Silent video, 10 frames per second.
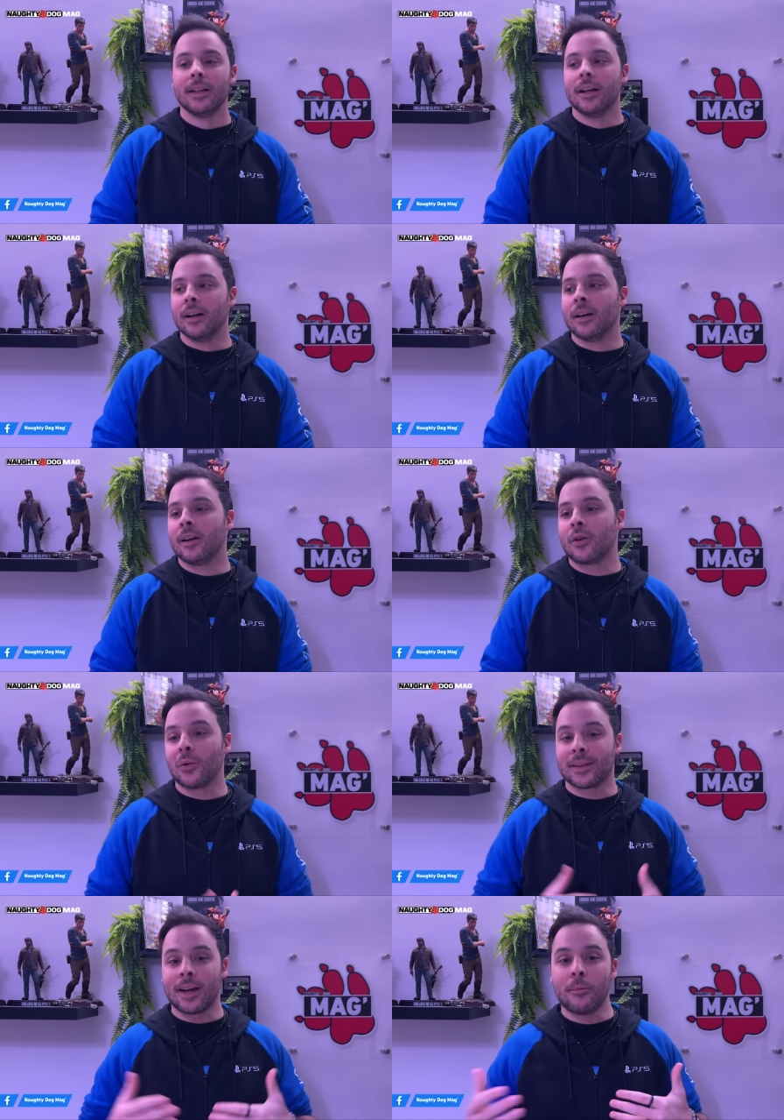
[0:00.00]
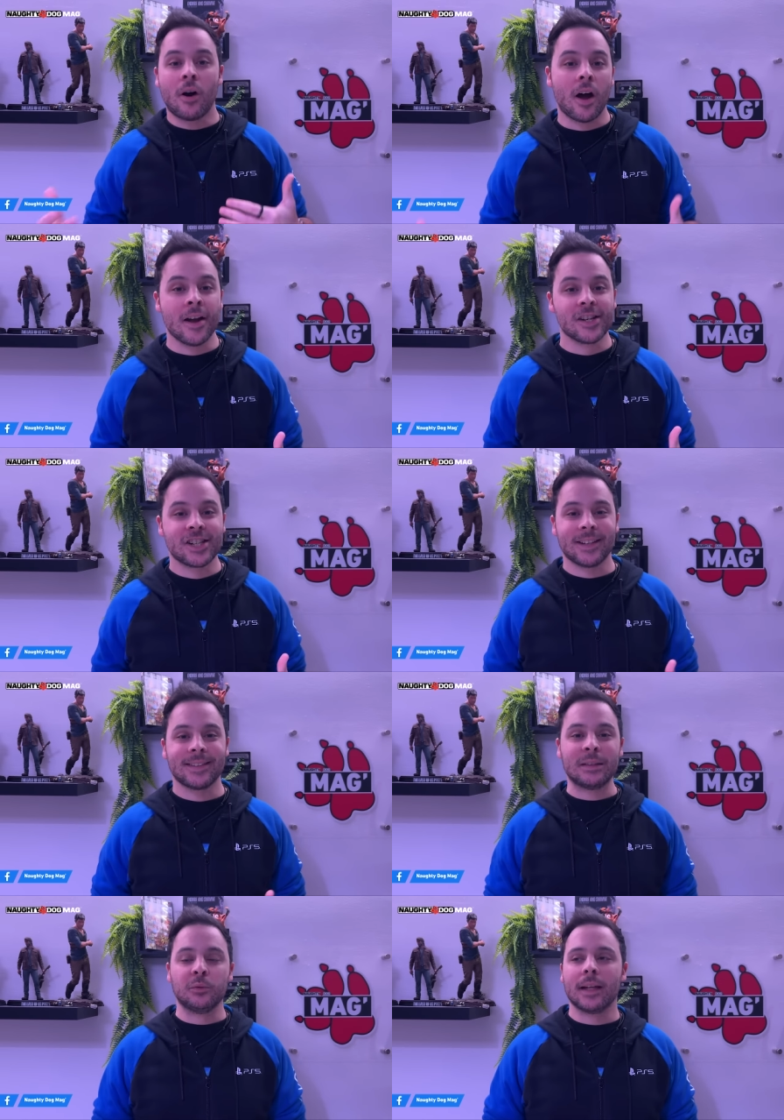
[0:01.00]
euh, contrairement à
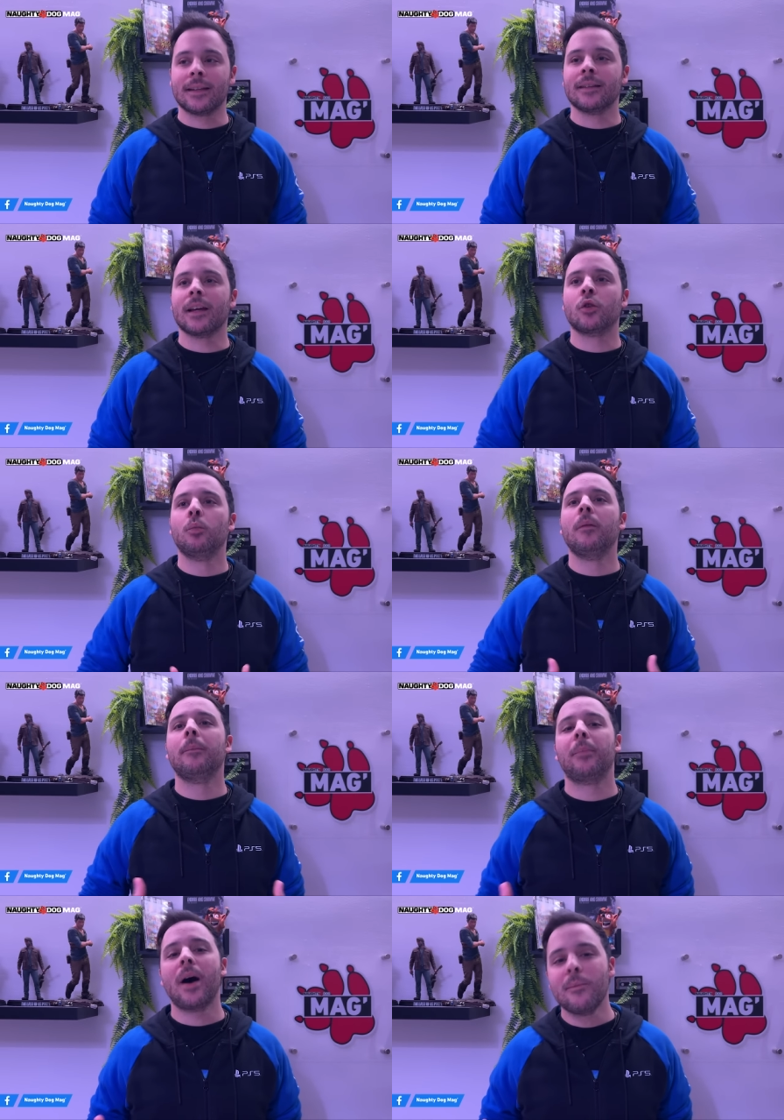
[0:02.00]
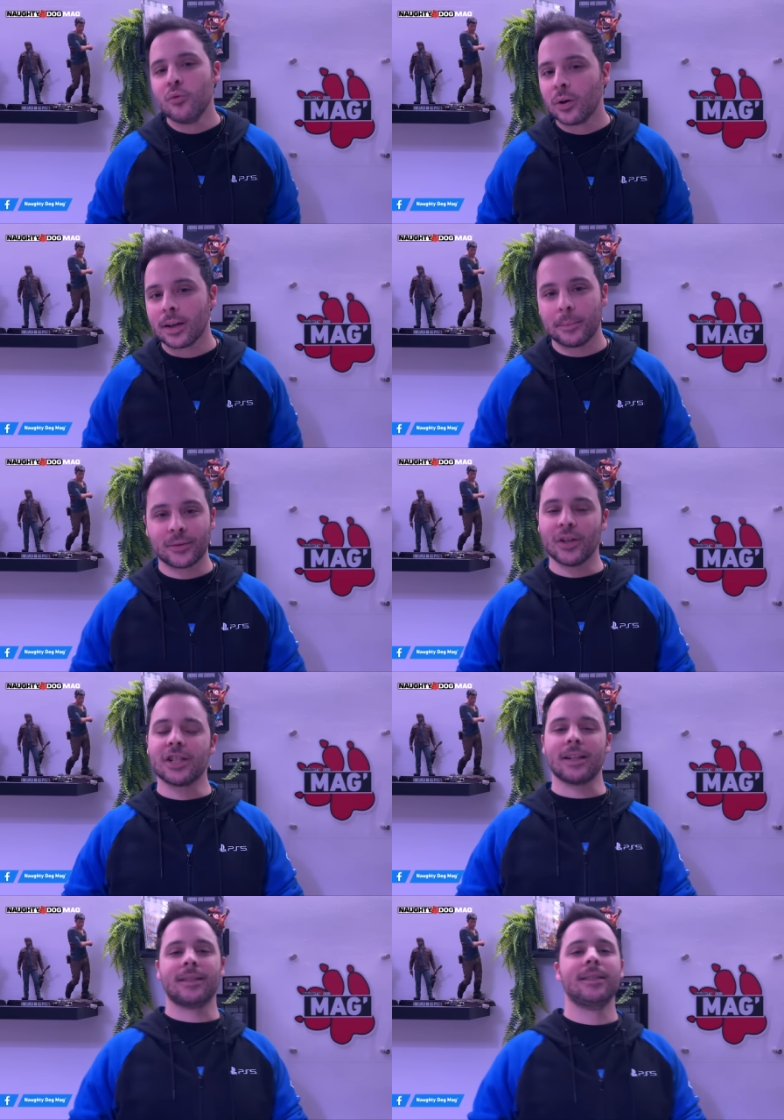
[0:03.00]
Uncharted où Nathan Drake ne pouvait pas mourir, parce
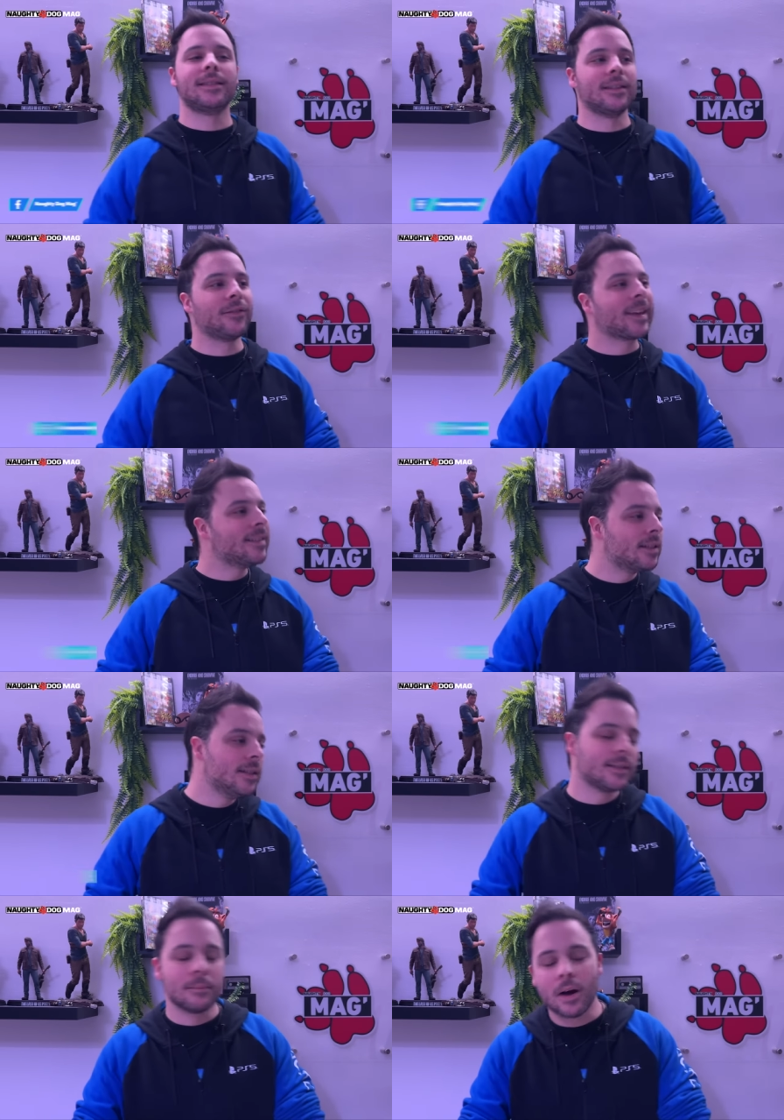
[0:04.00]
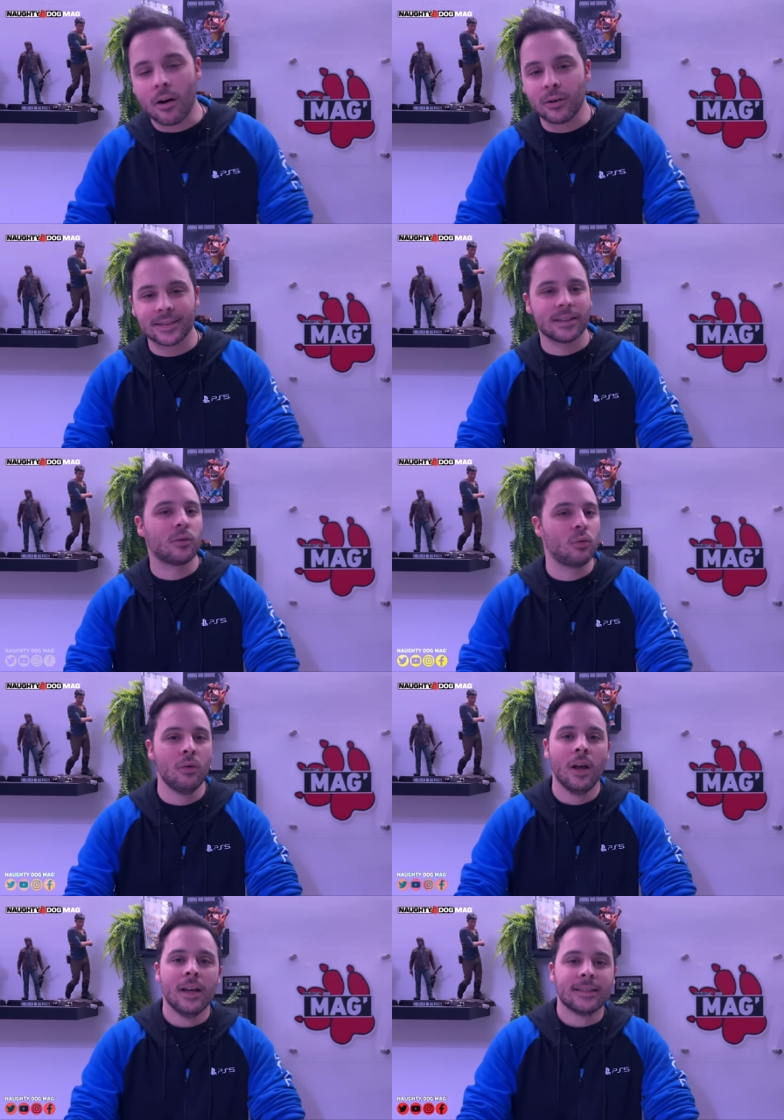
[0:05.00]
qu'Uncharted, c'est friendly, c'est marrant, c'est cool,